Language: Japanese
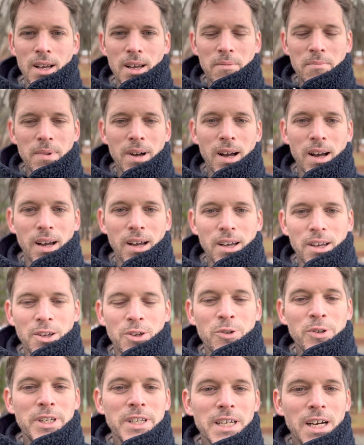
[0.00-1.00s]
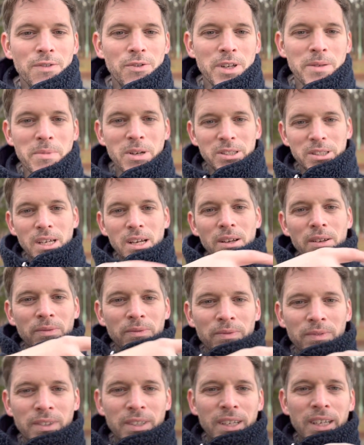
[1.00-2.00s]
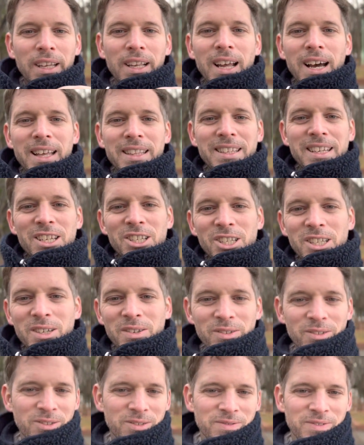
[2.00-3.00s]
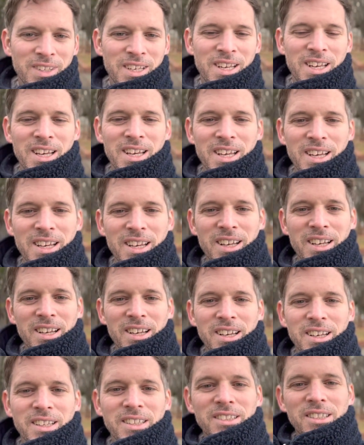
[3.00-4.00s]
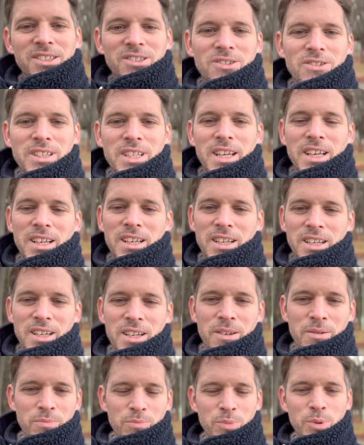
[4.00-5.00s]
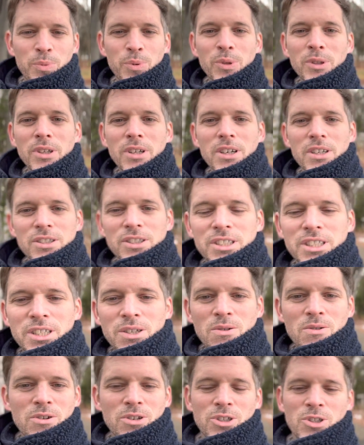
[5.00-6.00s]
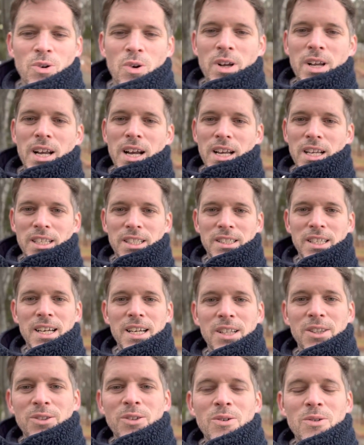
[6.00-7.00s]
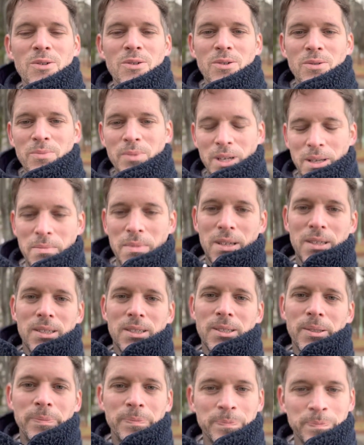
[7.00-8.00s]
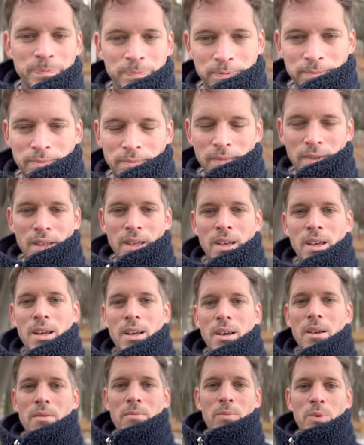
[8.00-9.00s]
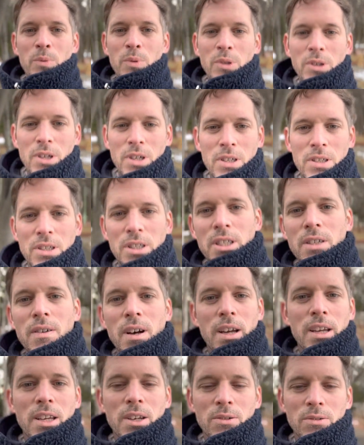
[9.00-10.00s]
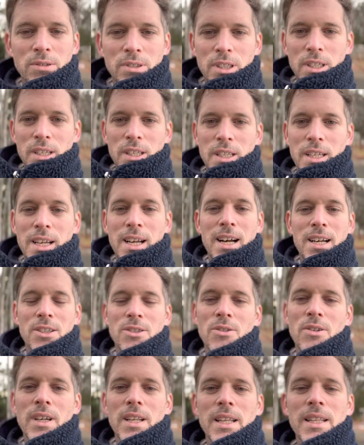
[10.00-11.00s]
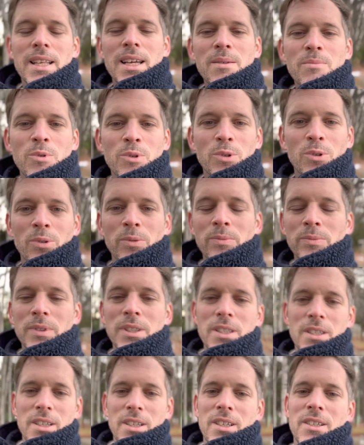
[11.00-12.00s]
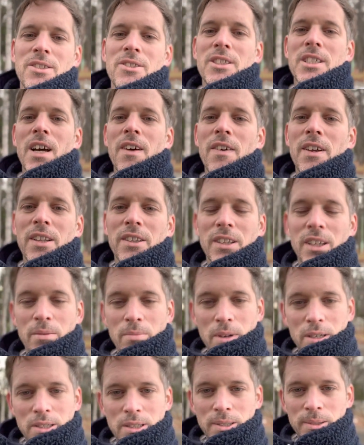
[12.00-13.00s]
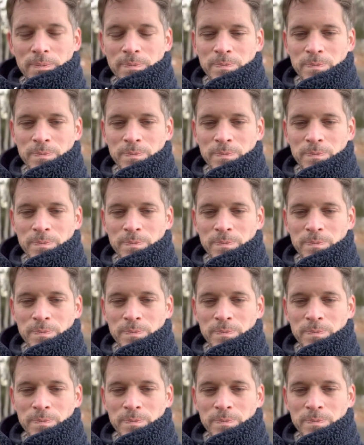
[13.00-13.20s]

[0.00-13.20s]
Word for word: まあ雪が降りました「いらねじ」ですので部分監視を紹介したいと思います部分監視は基本的に数えれないものに使われています